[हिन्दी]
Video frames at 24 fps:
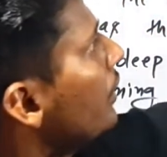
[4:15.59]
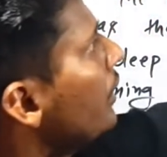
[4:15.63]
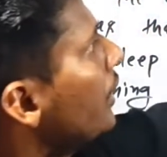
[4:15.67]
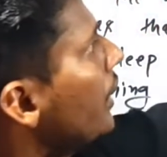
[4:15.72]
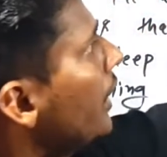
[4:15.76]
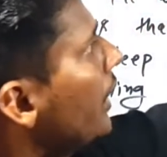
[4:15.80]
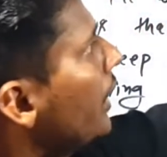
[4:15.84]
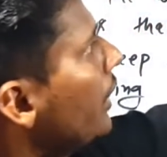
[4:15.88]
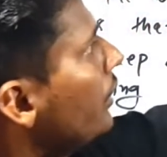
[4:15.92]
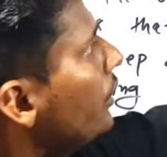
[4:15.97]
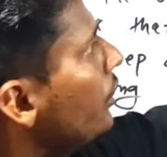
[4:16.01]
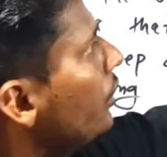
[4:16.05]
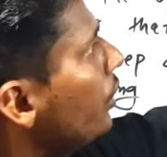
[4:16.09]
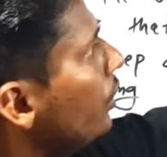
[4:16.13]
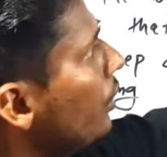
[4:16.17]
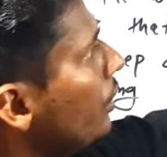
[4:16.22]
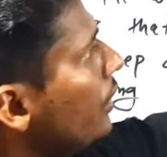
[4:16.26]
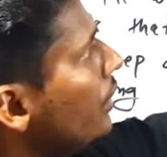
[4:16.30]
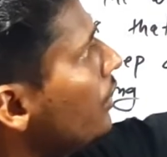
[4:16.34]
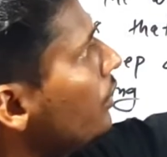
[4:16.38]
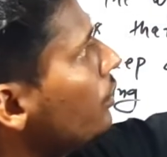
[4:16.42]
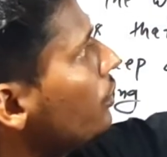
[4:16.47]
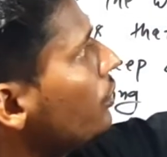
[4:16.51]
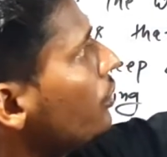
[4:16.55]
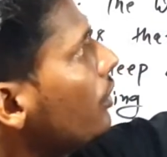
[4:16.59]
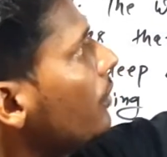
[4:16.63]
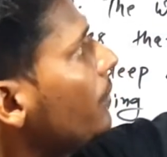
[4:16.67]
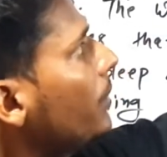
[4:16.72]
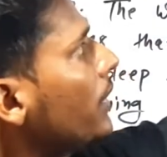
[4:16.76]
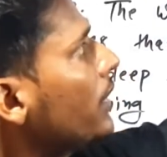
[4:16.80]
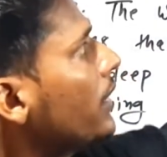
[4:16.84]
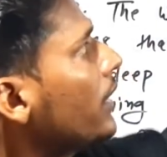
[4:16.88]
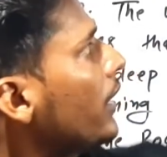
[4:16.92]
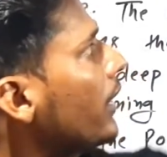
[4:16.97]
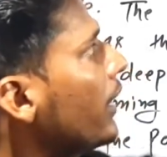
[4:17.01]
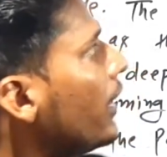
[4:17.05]
ने टोल्ड उसको
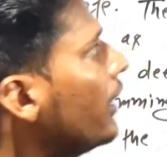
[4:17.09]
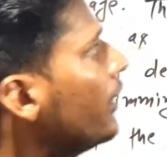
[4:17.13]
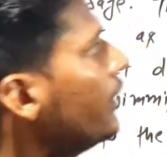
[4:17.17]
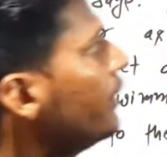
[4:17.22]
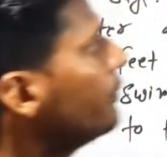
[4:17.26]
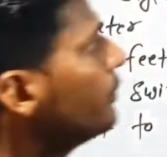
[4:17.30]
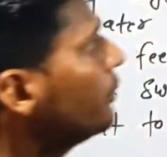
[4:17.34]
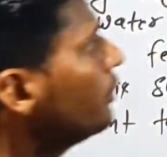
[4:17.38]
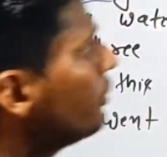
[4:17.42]
बताया ही